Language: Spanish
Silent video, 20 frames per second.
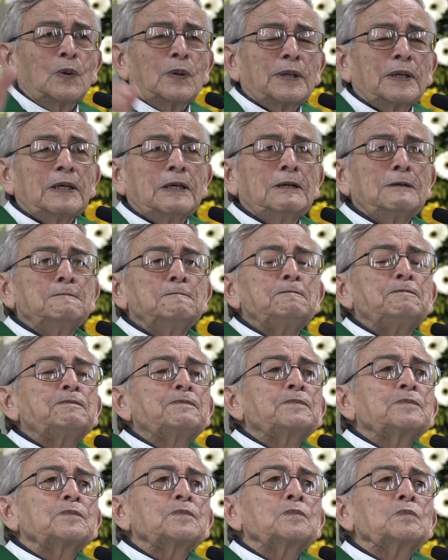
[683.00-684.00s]
ahí.
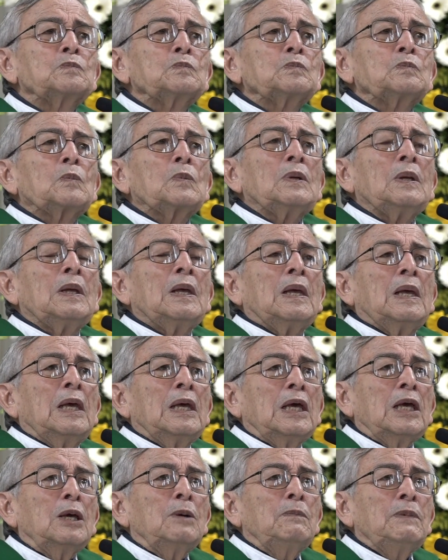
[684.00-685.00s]

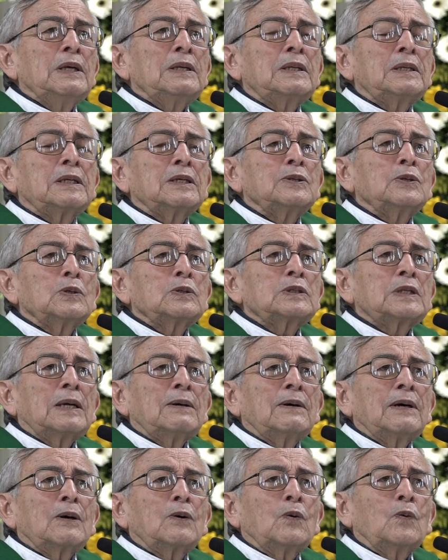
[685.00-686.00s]
Y mientras yo
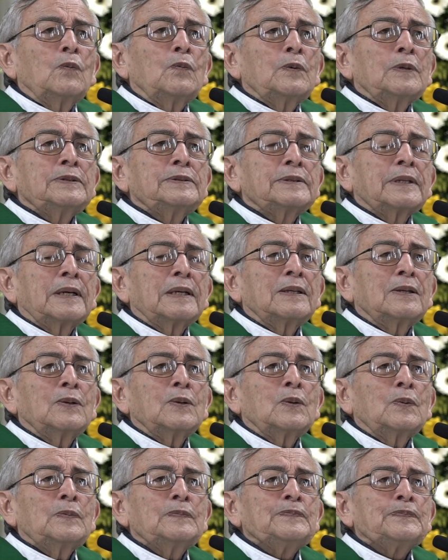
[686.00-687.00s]
estaba
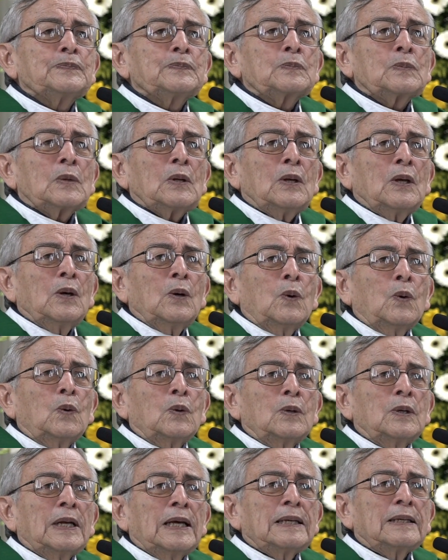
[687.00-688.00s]
confesando,
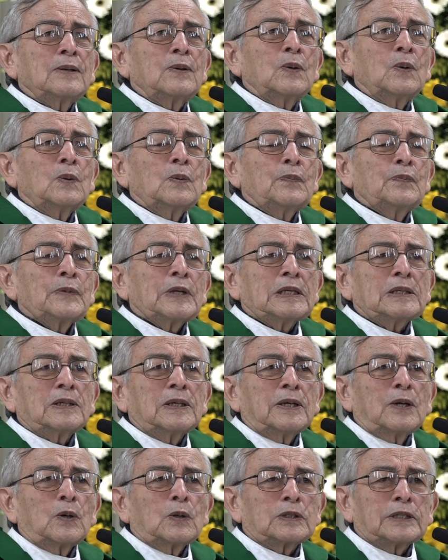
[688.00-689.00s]
un laico eh,
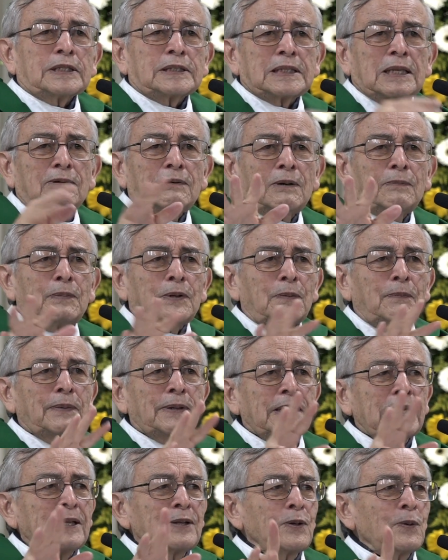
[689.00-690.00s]
eh, los estaba
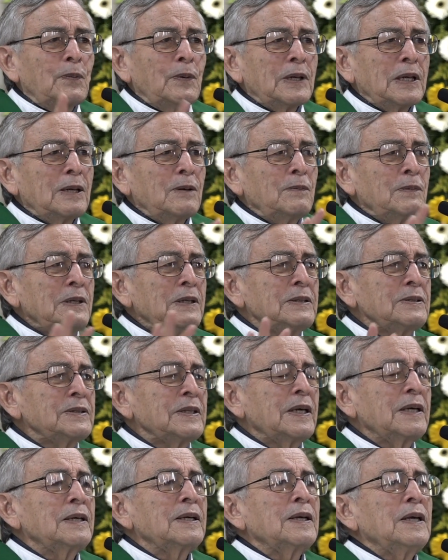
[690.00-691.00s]
preparando para la
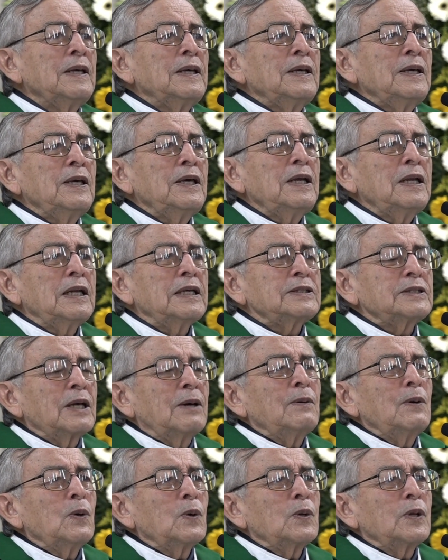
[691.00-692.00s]
misa y les
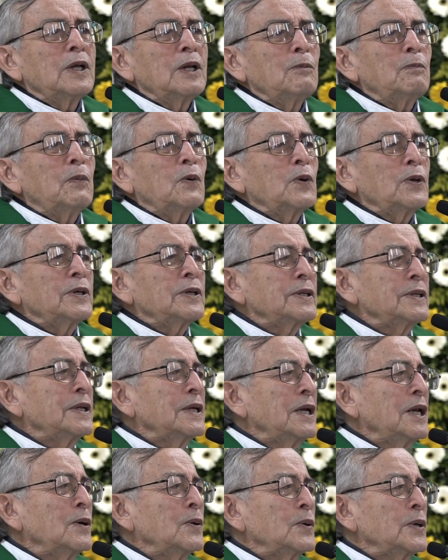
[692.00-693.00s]
habló del poder de
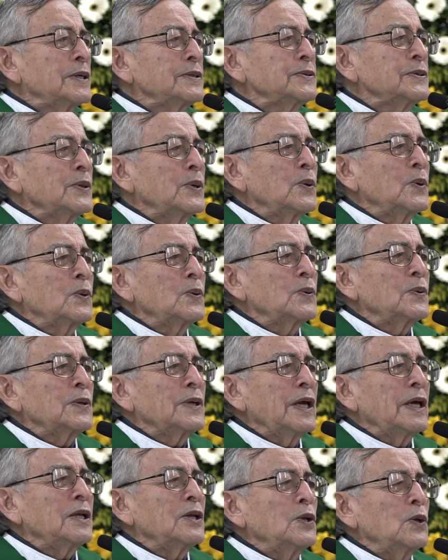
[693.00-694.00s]
la oración
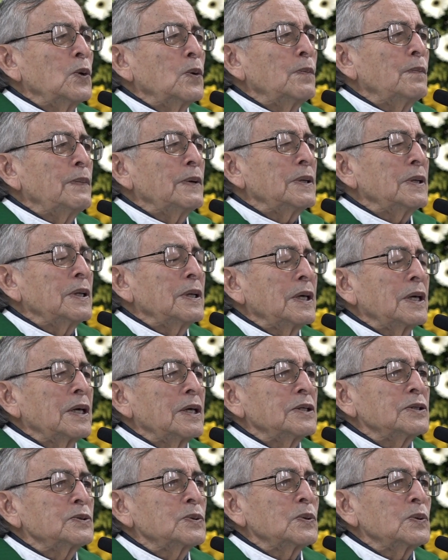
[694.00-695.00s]
en nombre de
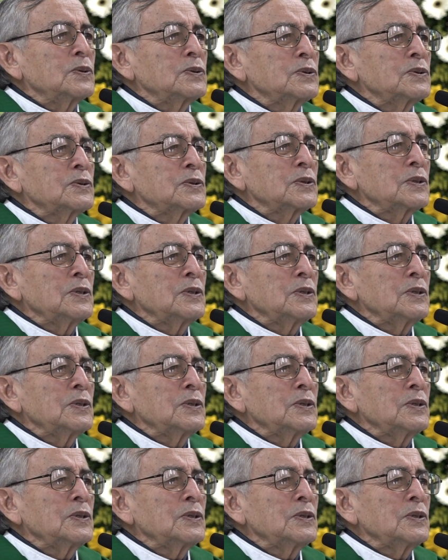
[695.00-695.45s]
Jesús.